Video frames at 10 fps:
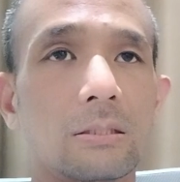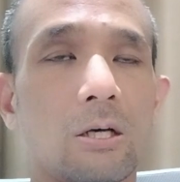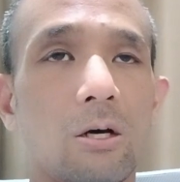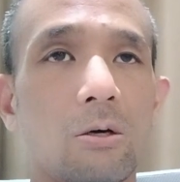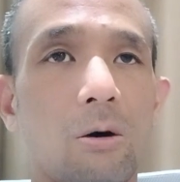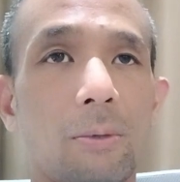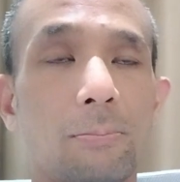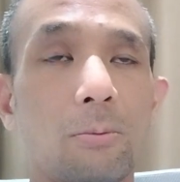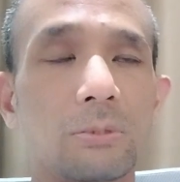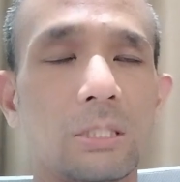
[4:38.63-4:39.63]
ต้องออกไป
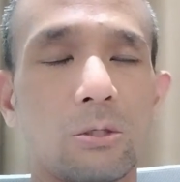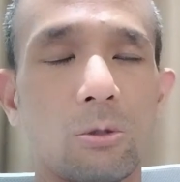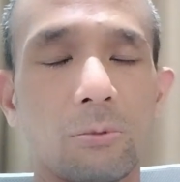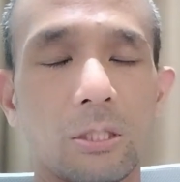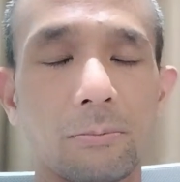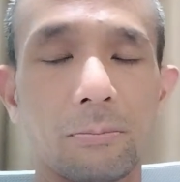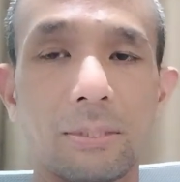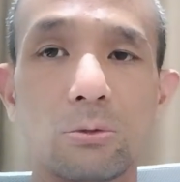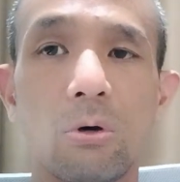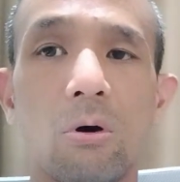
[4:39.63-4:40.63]
พบเจอคนพอดีมันเป็
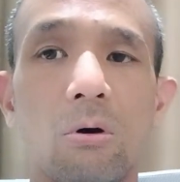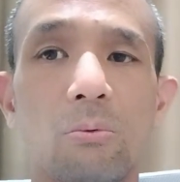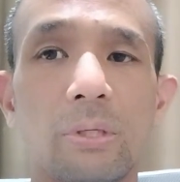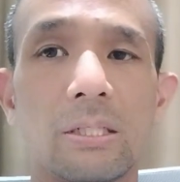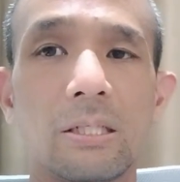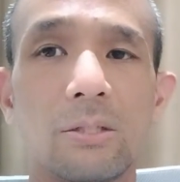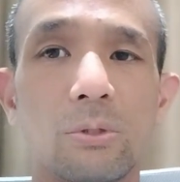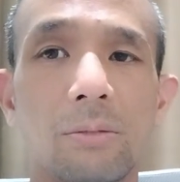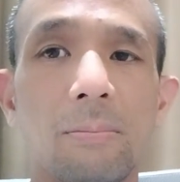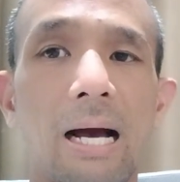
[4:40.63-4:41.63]
นช่วงโควิดที่อยู่
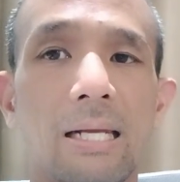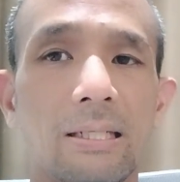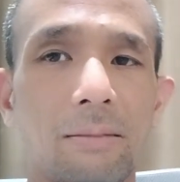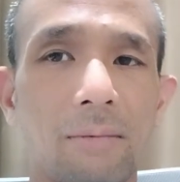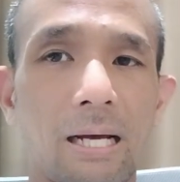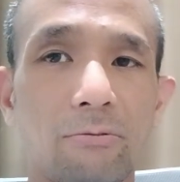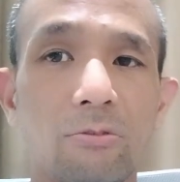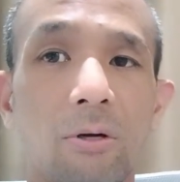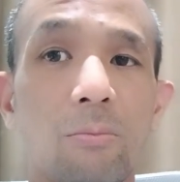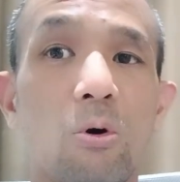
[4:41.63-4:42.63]
ที่บ้านแล้วทำงานเวิร์
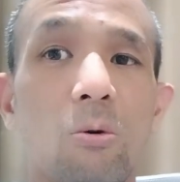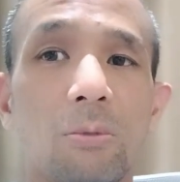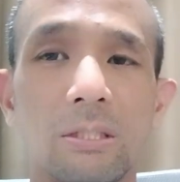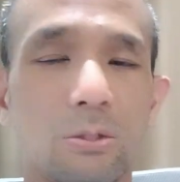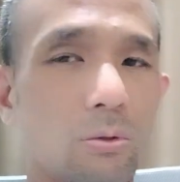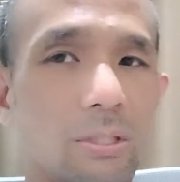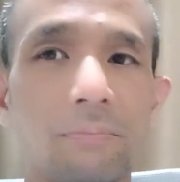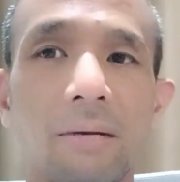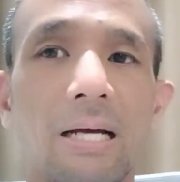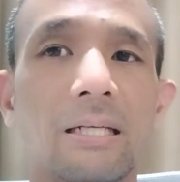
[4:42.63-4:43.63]
กฟอร์มโฮมพอดีโชคดี
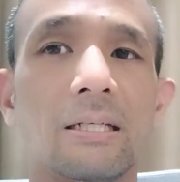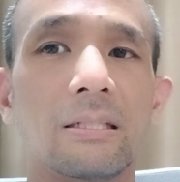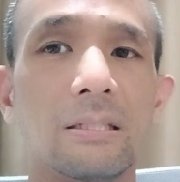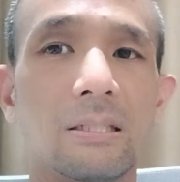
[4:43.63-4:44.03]
มากเลยฮะ